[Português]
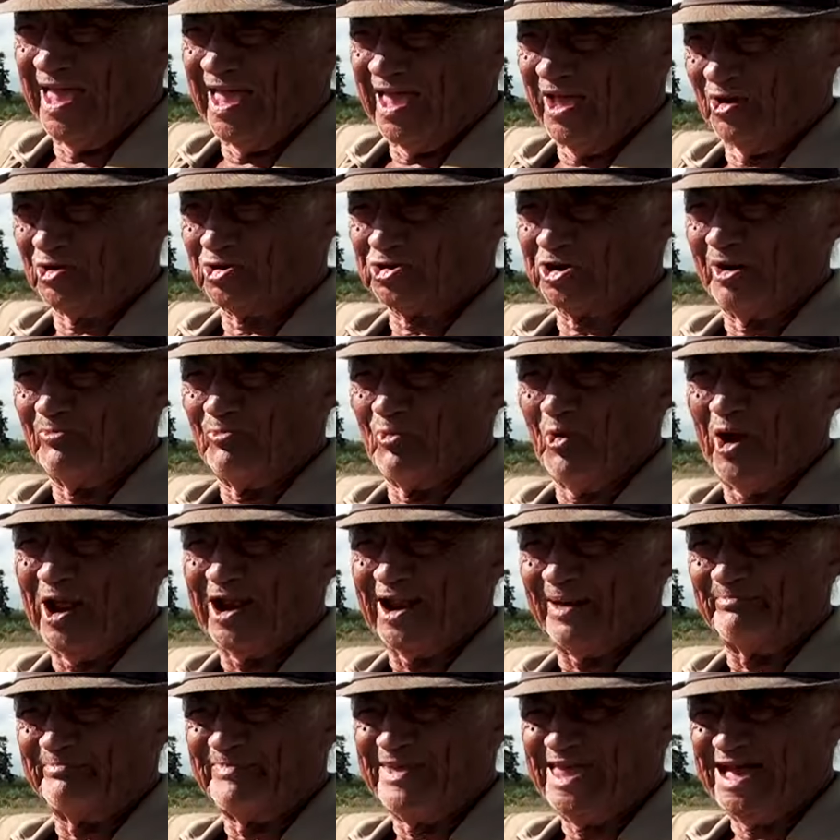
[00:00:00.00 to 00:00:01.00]
eu chamo
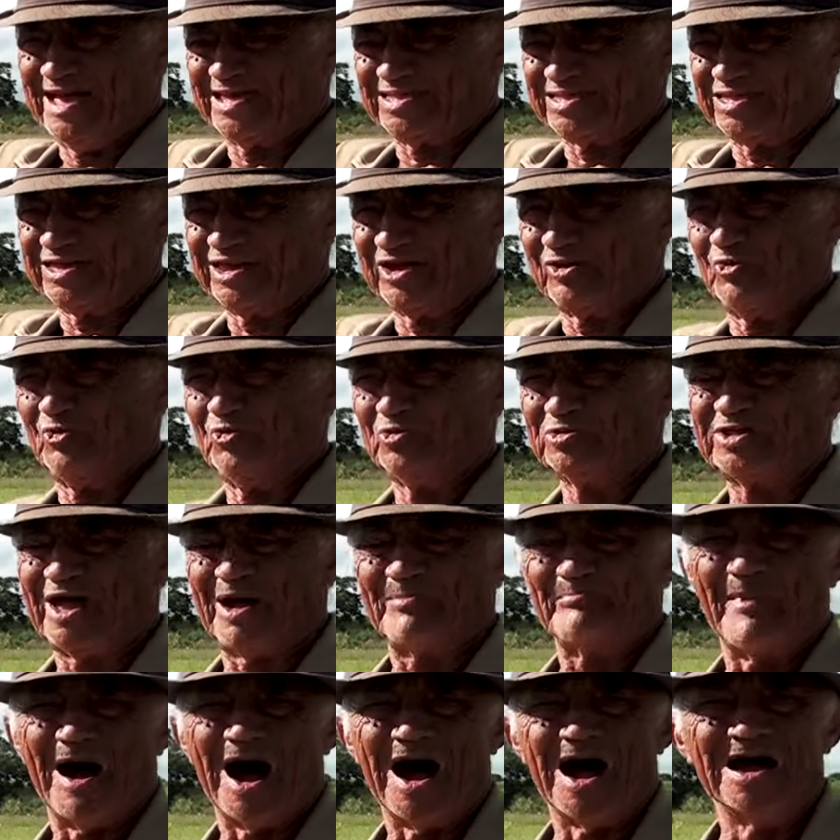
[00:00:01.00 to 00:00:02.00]
ela minha segunda
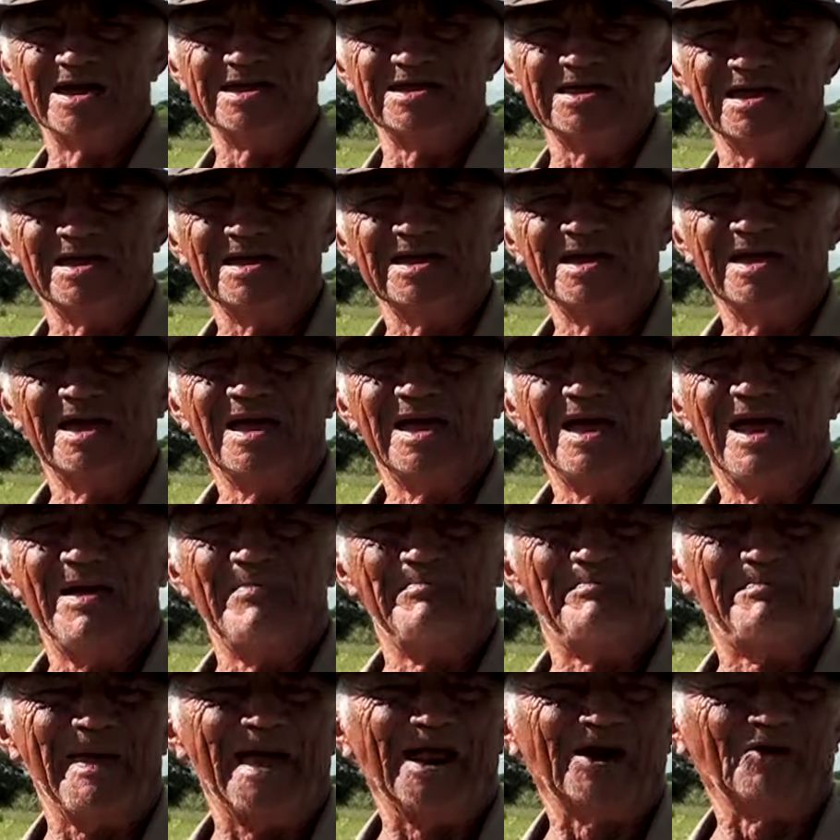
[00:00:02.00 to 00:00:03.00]
mãe. E é,
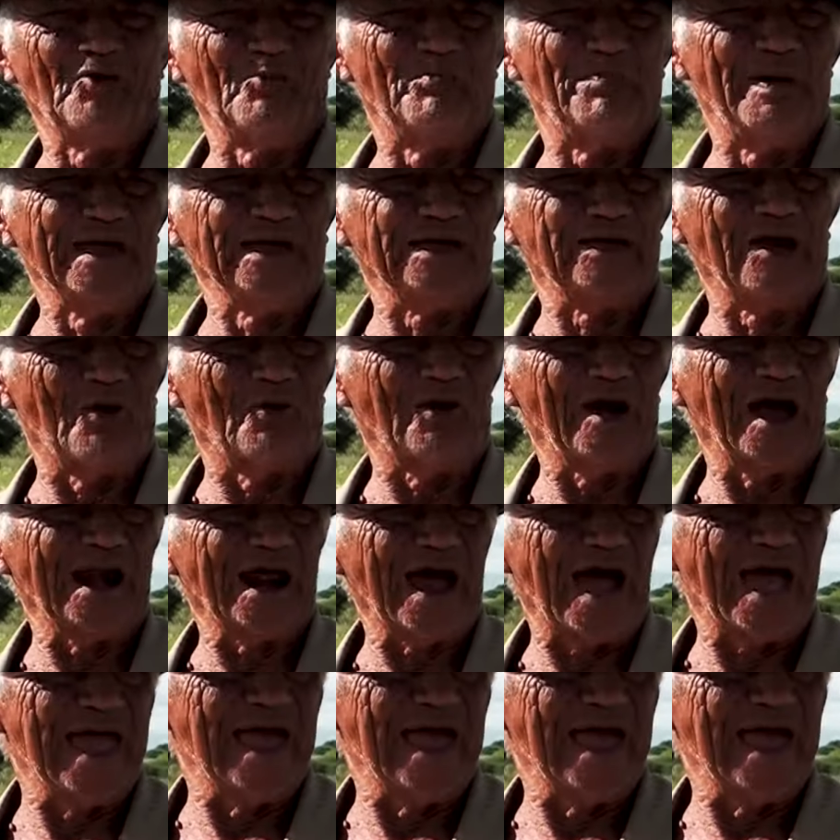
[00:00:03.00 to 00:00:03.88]
rapaz. Pelo bem que eu quero a